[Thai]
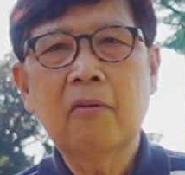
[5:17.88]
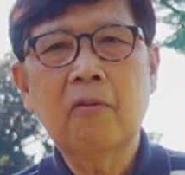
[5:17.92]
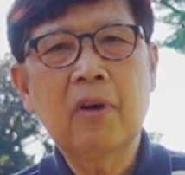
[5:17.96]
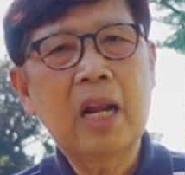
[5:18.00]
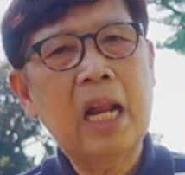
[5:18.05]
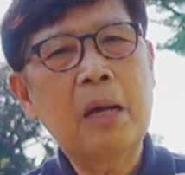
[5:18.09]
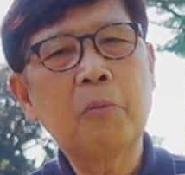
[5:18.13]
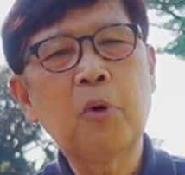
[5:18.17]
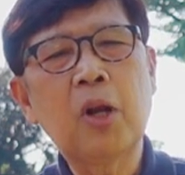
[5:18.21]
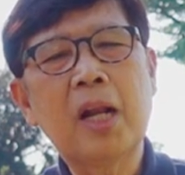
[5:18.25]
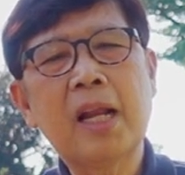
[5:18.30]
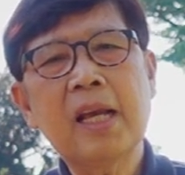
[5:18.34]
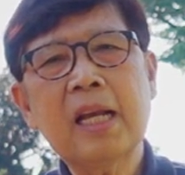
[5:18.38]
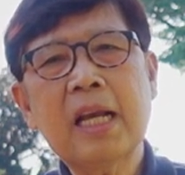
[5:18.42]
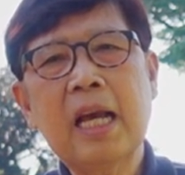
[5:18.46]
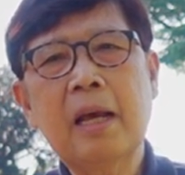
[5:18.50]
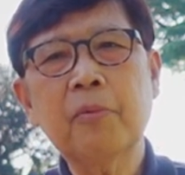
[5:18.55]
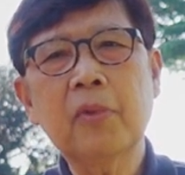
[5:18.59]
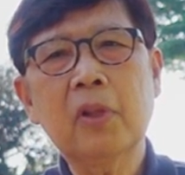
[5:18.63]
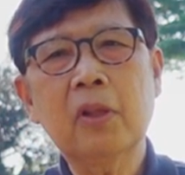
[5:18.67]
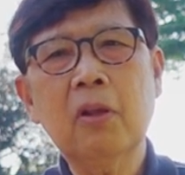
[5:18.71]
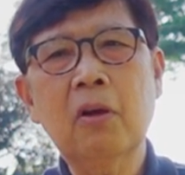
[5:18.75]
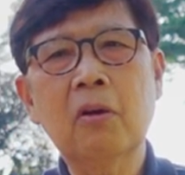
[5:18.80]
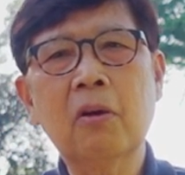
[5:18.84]
เวลาหมดแล้วครั
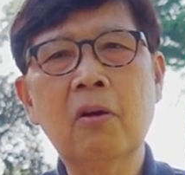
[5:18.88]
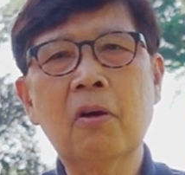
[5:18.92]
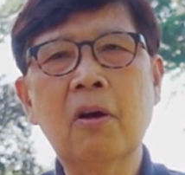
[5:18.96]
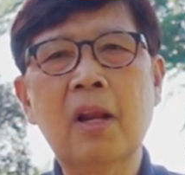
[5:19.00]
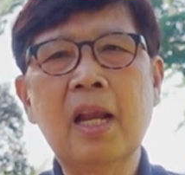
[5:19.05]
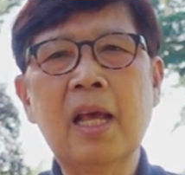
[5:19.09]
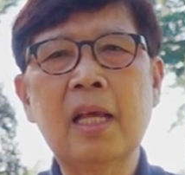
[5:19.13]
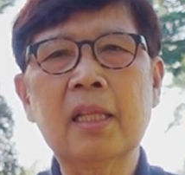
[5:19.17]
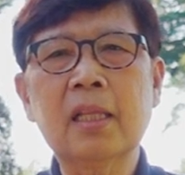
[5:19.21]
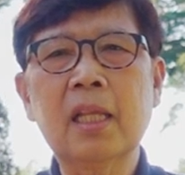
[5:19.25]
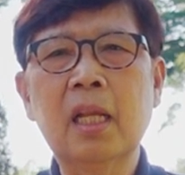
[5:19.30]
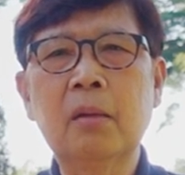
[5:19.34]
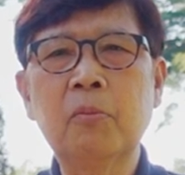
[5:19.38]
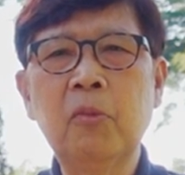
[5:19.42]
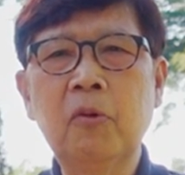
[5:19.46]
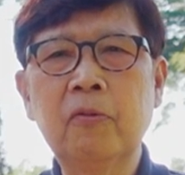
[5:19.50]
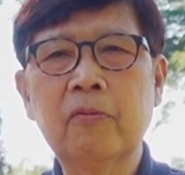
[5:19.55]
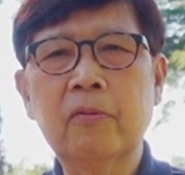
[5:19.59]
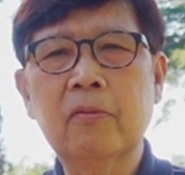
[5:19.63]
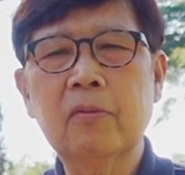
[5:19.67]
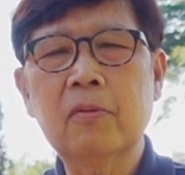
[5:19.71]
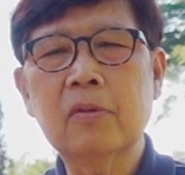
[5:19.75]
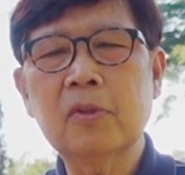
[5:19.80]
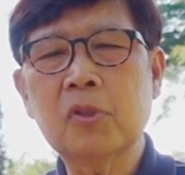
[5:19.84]
บต้องขอลาท่านผู้
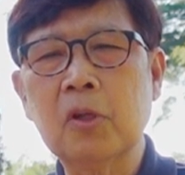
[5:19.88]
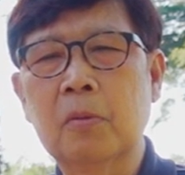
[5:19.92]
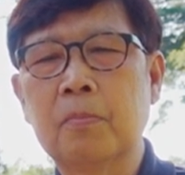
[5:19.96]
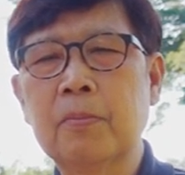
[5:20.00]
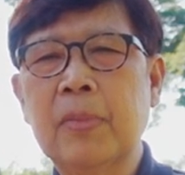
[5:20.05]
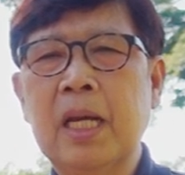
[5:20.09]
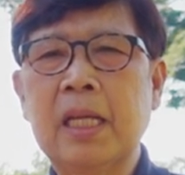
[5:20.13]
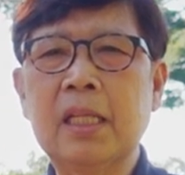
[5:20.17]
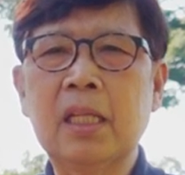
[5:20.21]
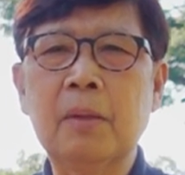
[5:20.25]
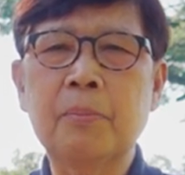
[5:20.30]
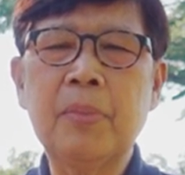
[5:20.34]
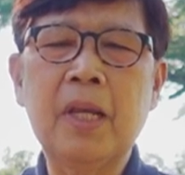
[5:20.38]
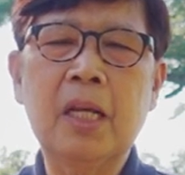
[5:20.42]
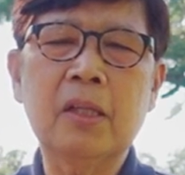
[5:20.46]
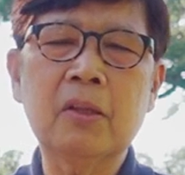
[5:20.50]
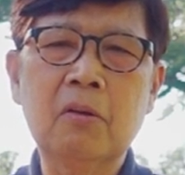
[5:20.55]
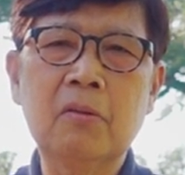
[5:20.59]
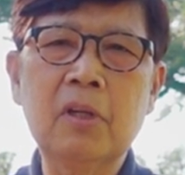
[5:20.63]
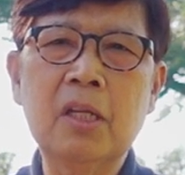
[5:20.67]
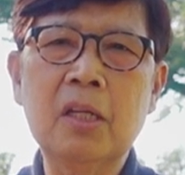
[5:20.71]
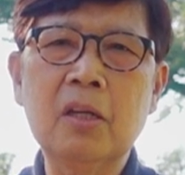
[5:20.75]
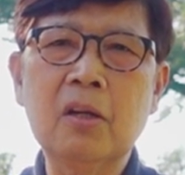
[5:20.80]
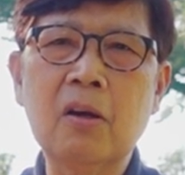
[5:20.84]
ชมไปแต่เพียง
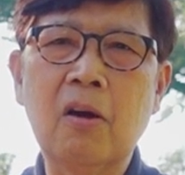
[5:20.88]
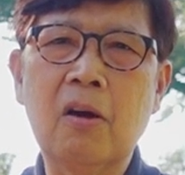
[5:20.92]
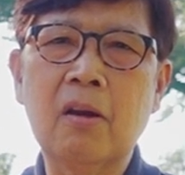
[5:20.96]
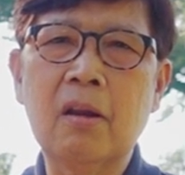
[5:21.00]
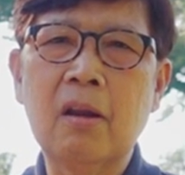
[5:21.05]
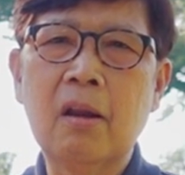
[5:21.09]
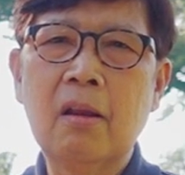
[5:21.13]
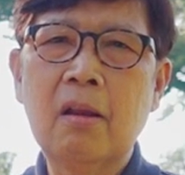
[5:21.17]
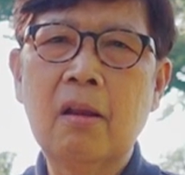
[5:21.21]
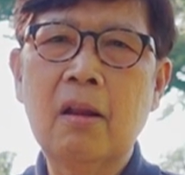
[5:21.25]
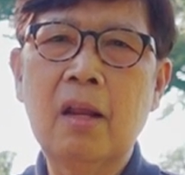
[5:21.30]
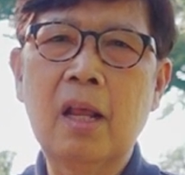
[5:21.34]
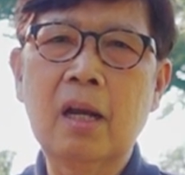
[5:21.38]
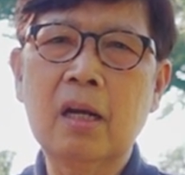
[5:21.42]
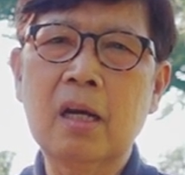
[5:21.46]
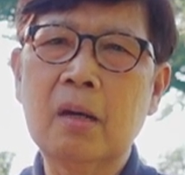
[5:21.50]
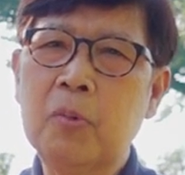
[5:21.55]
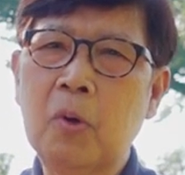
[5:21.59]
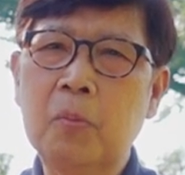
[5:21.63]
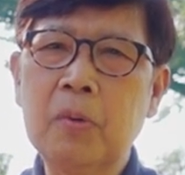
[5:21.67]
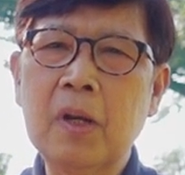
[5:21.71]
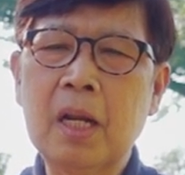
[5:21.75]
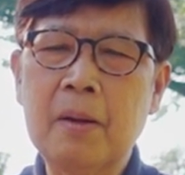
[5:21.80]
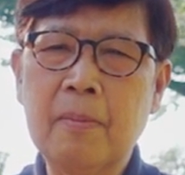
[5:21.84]
เท่านี้ก่อนแล้วก็
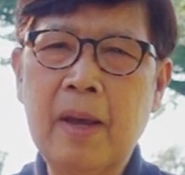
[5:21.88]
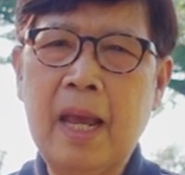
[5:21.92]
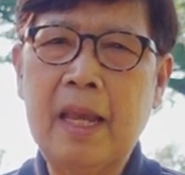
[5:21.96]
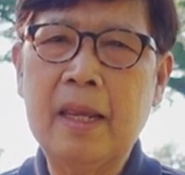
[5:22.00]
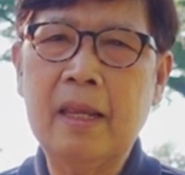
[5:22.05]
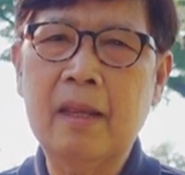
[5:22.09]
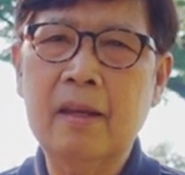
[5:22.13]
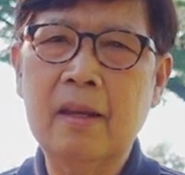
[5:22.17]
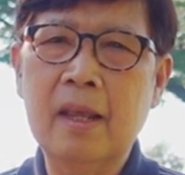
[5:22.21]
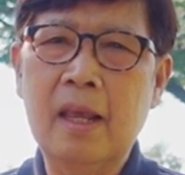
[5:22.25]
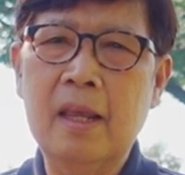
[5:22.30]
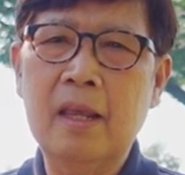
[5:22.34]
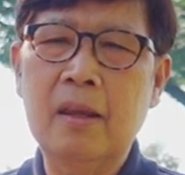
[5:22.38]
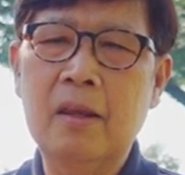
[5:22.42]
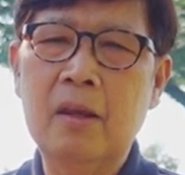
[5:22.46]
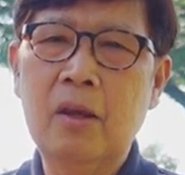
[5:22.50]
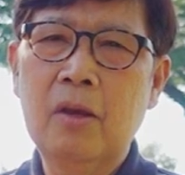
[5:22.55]
พบกันใหม่ใน